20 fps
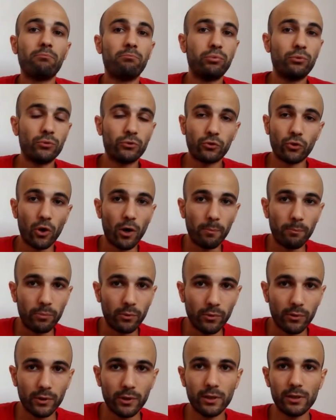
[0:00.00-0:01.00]

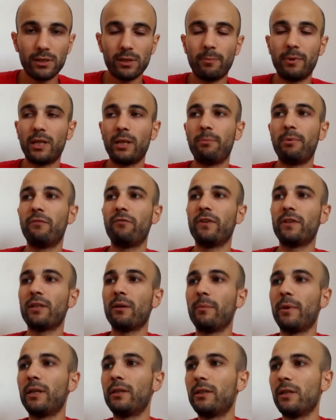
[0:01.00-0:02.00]
purtroppo eh, sapete
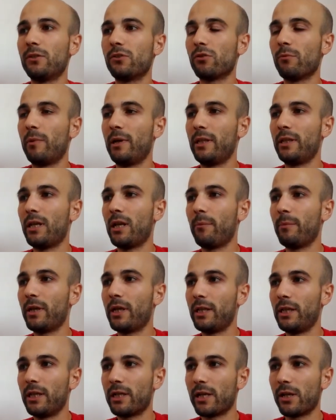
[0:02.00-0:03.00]
perfettamente insomma, le dinamiche del